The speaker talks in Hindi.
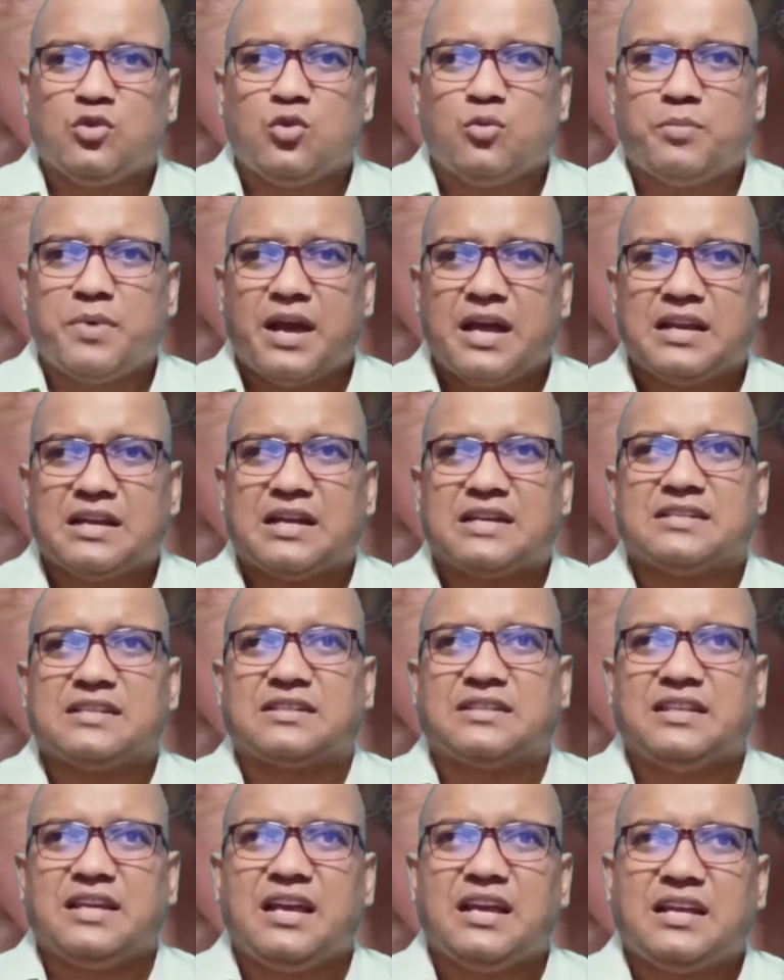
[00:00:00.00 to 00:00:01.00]
अच्छा नहीं हो
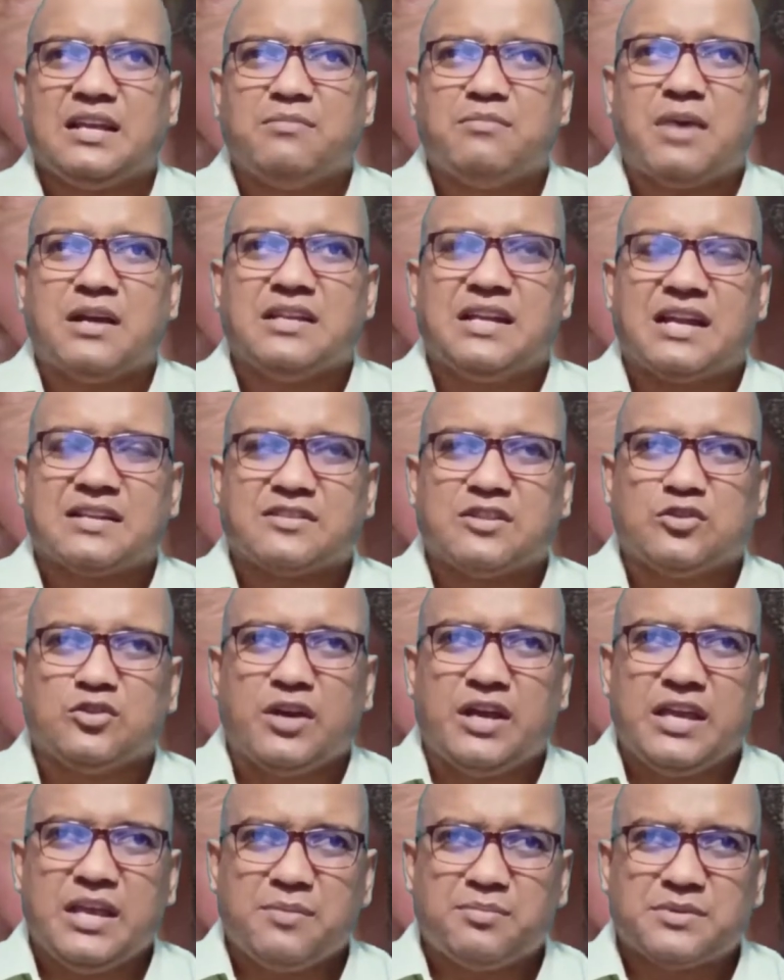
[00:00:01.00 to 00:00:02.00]
पा रहा है तो उपाय कर
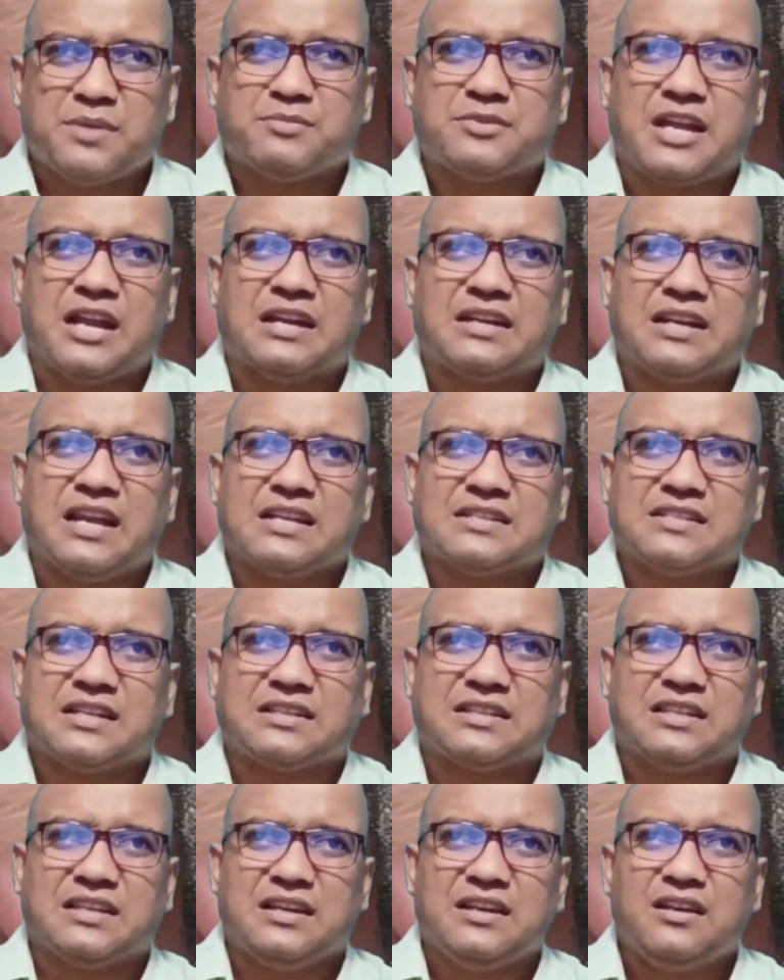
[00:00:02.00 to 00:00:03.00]
सकते हैं कि बाजार से जो
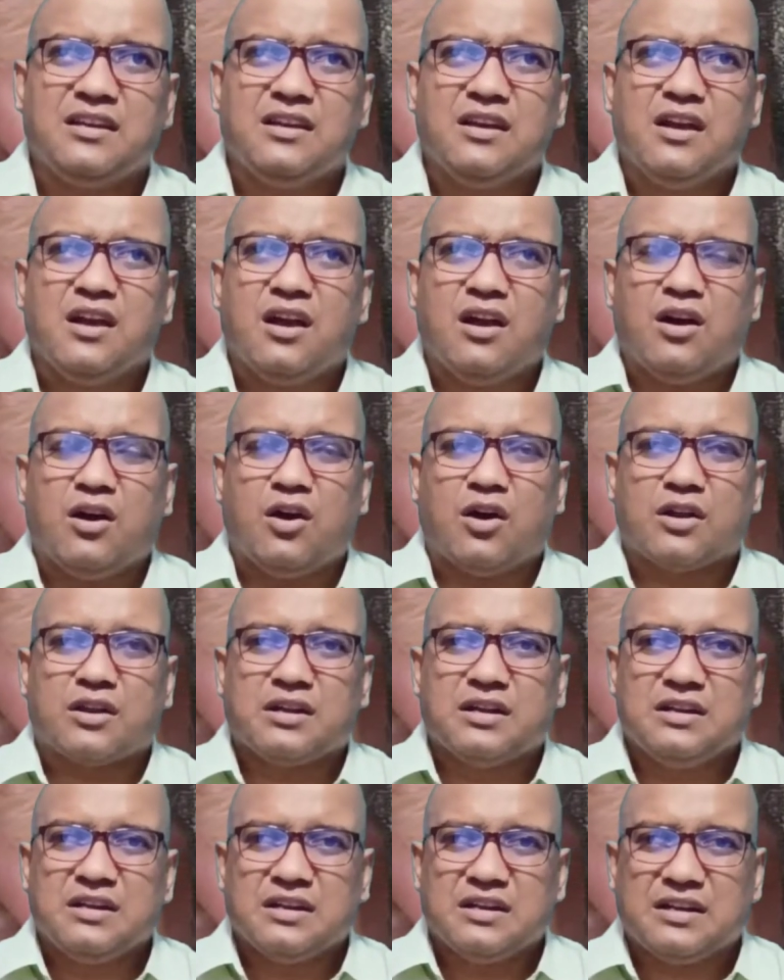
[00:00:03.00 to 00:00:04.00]
है इप्सम साल्ट ला
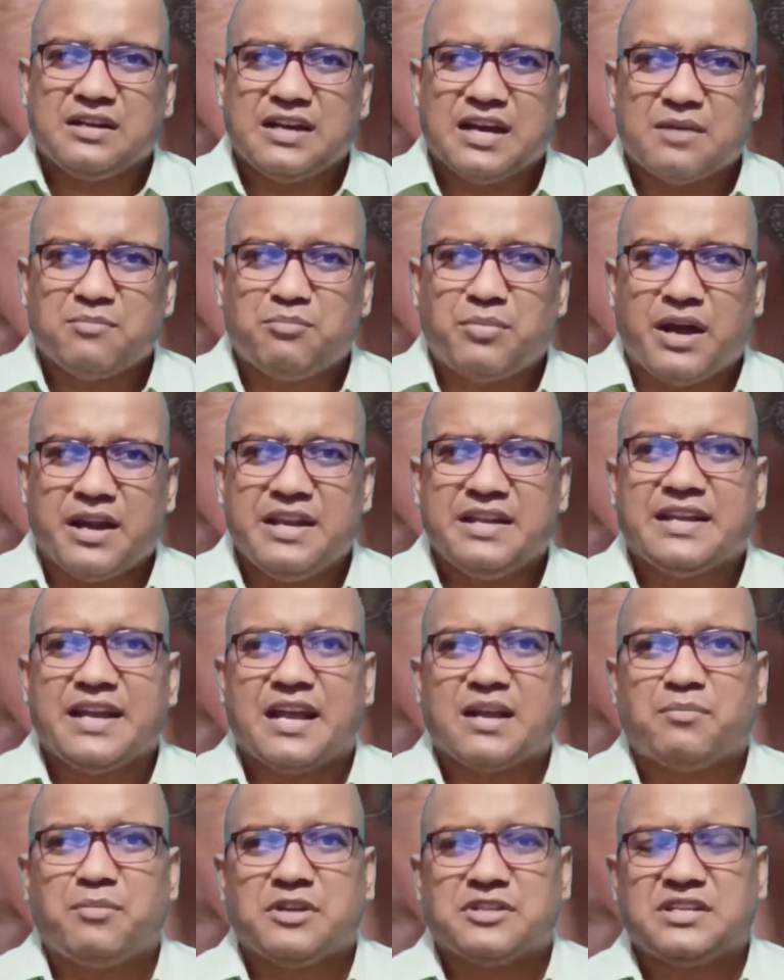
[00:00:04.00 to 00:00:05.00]
सकते हैं और
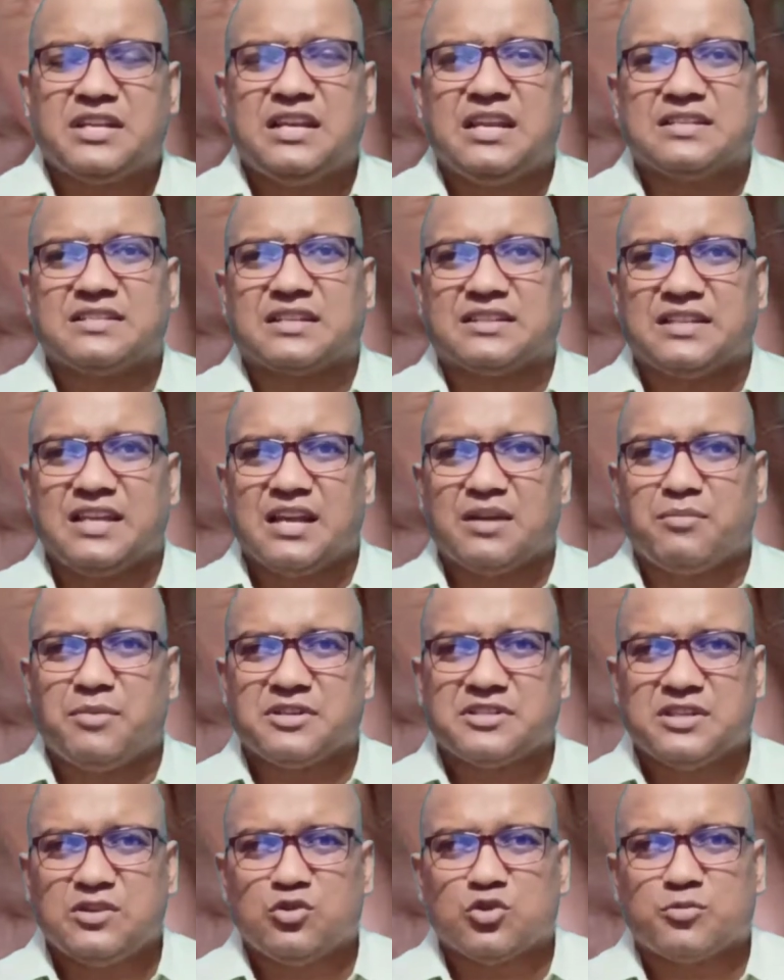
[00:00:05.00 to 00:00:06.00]
गर्म पानी
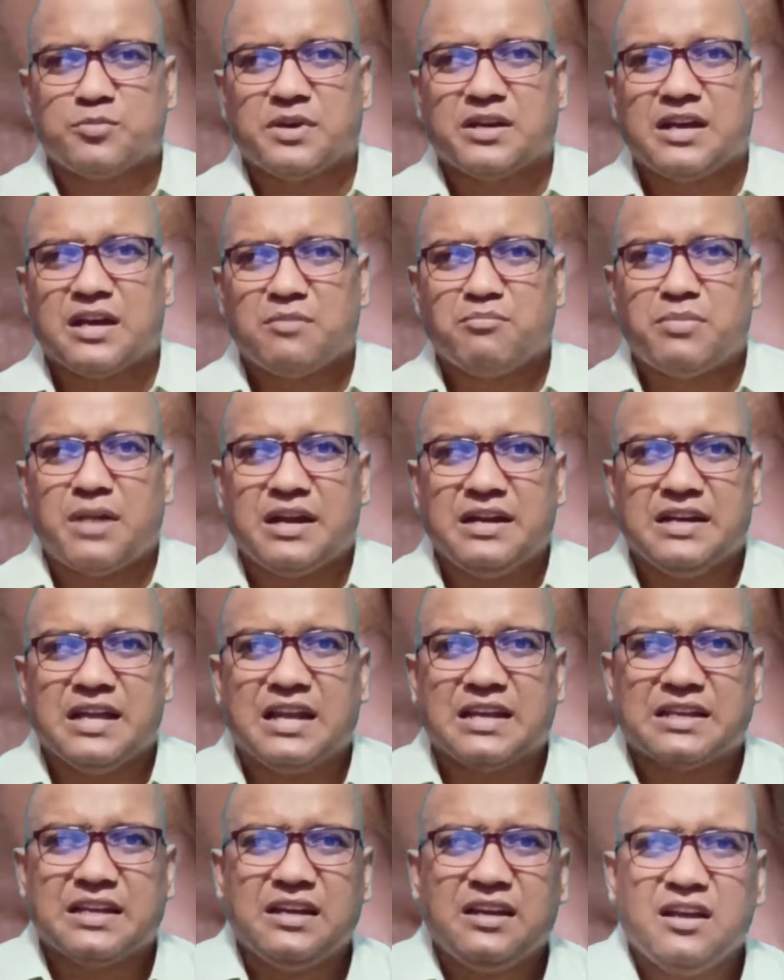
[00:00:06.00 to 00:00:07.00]
का एक बेसिन ले सकते हैं एक
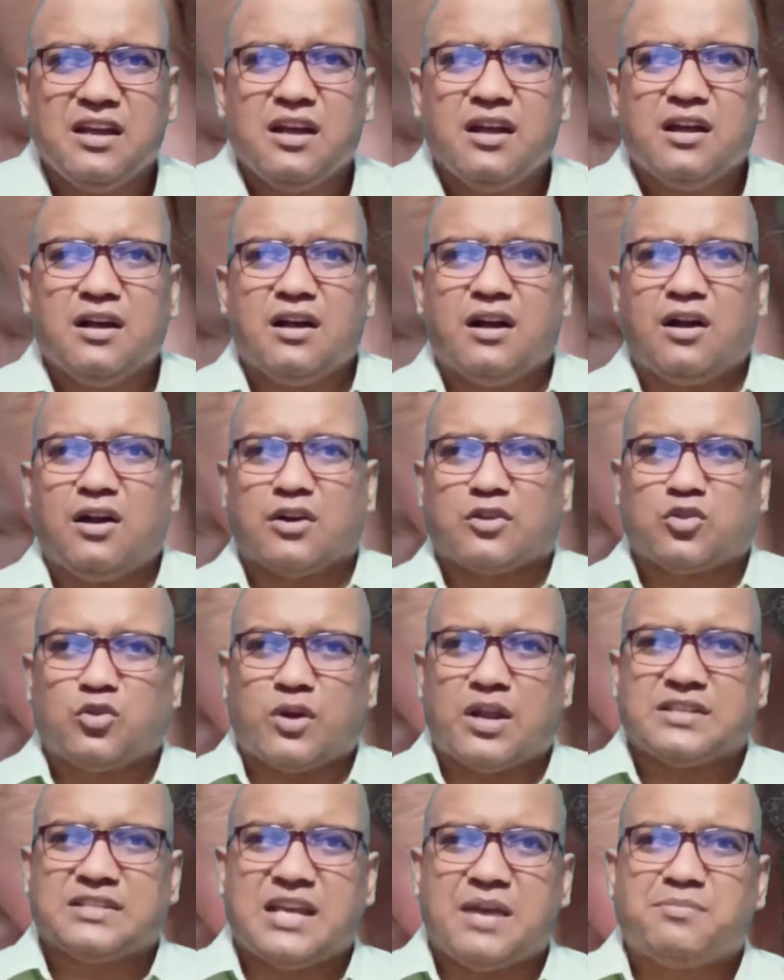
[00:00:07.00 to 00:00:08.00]
बेसिन उसमें गर्म पानी
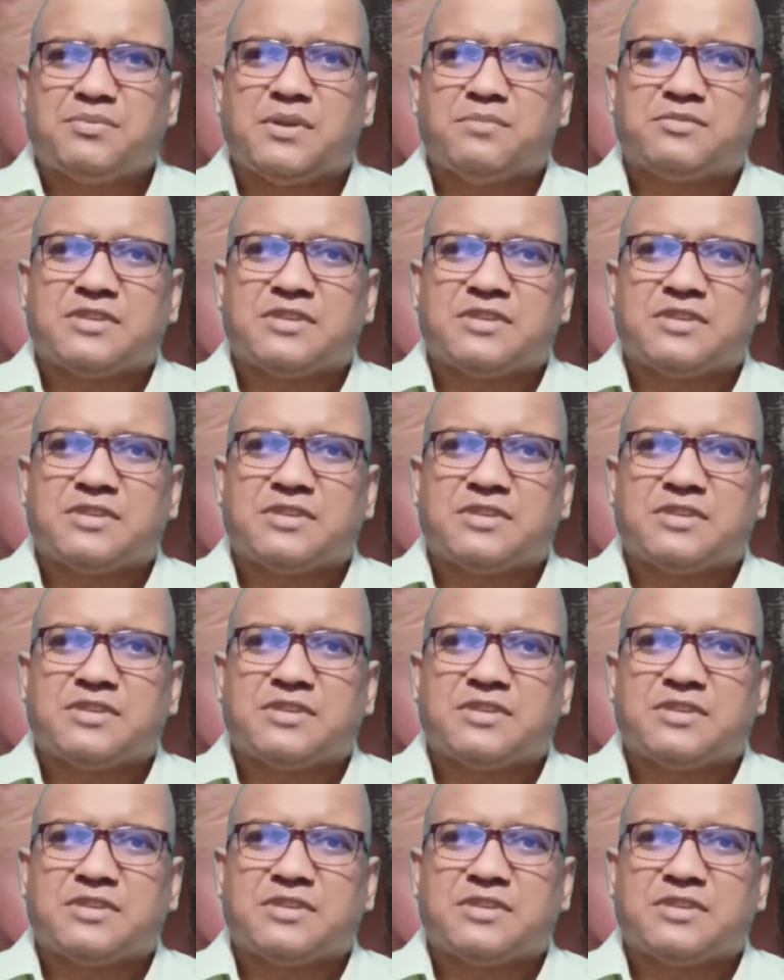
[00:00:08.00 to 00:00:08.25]
डाल के